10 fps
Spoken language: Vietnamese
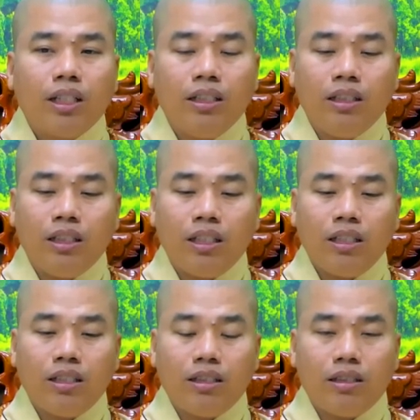thì
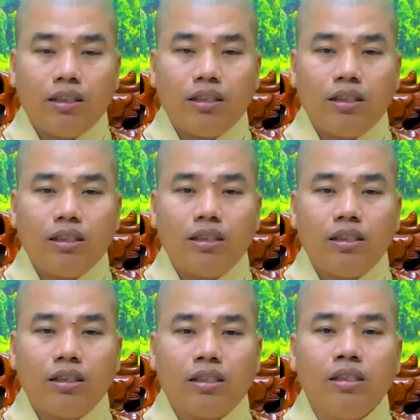á,
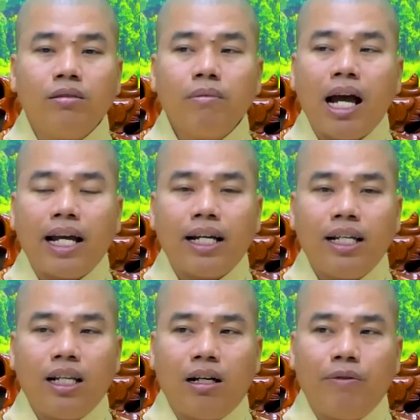trưởng ban
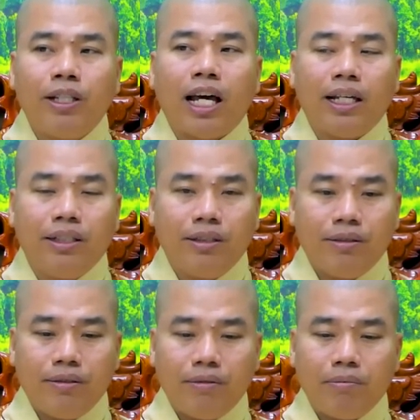hay là mấy thầy
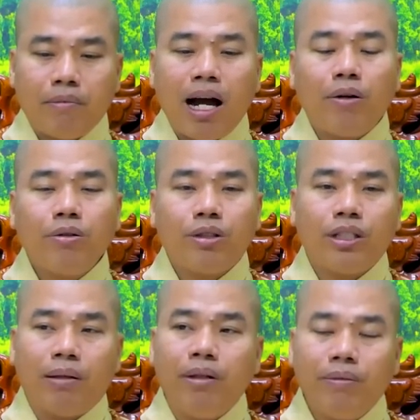báo cho
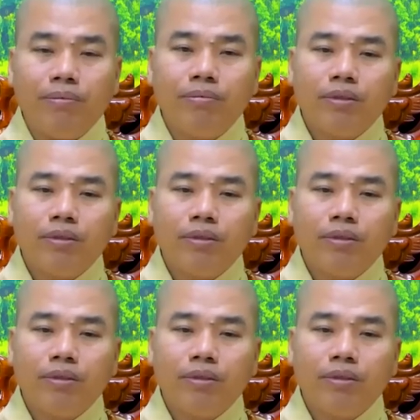nhà biết